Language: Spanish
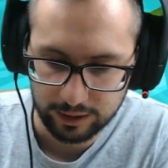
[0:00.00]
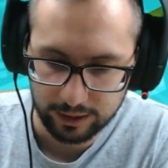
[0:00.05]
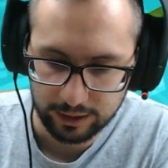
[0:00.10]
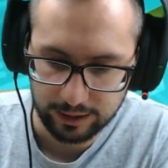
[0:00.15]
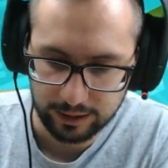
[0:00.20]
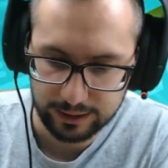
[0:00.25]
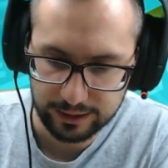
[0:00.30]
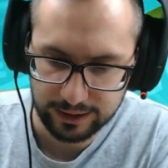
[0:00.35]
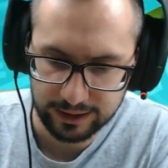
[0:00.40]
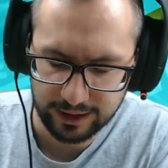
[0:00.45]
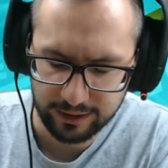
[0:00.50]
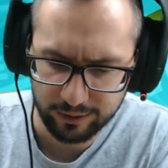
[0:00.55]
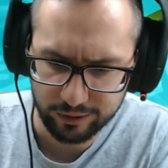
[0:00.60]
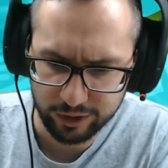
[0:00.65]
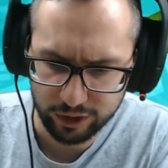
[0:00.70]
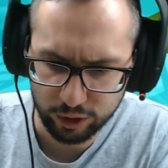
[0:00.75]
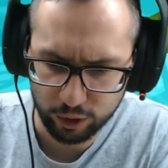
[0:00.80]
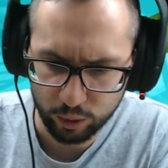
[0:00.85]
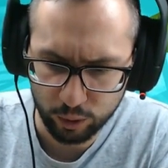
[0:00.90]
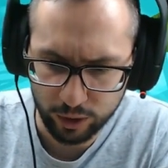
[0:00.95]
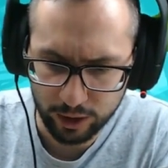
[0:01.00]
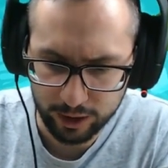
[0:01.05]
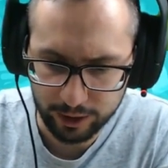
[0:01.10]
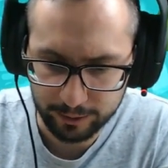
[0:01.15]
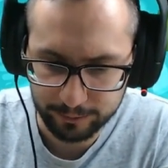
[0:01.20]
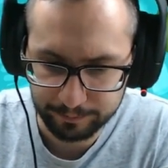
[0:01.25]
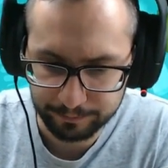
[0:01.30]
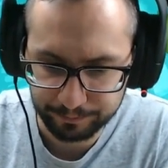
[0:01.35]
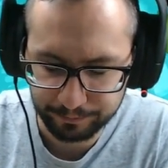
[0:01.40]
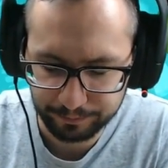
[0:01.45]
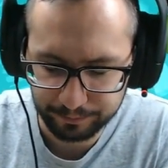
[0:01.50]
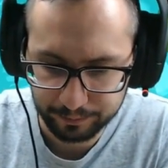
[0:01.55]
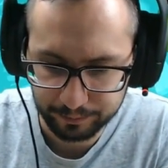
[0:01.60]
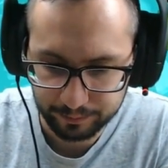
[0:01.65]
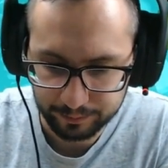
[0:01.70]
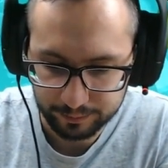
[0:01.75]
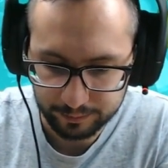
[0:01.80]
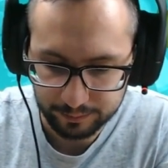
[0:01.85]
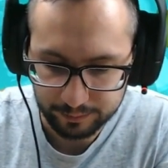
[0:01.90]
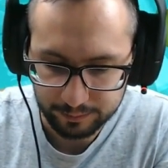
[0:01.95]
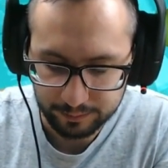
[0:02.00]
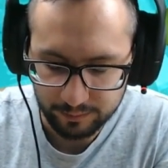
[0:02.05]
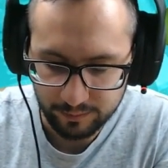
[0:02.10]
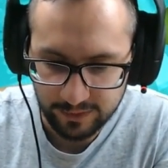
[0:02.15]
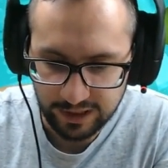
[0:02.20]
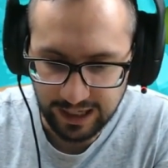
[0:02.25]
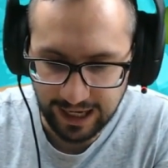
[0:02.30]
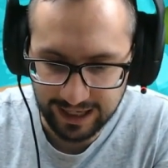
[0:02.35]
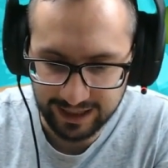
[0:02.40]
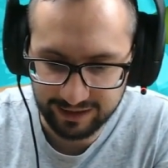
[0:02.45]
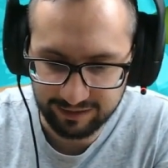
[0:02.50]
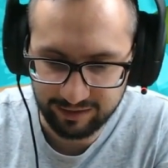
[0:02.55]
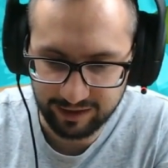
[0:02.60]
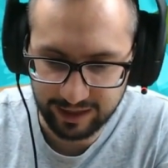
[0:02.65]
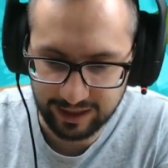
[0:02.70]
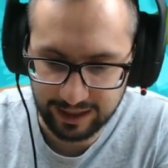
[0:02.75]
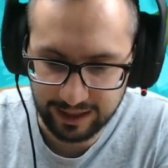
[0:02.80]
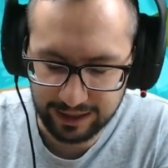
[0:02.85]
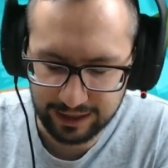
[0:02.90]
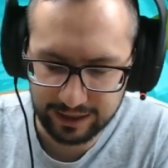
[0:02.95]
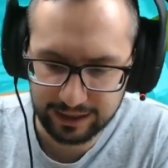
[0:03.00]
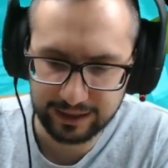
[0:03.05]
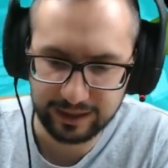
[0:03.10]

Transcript: Así que vamos a jugar a deciclarle.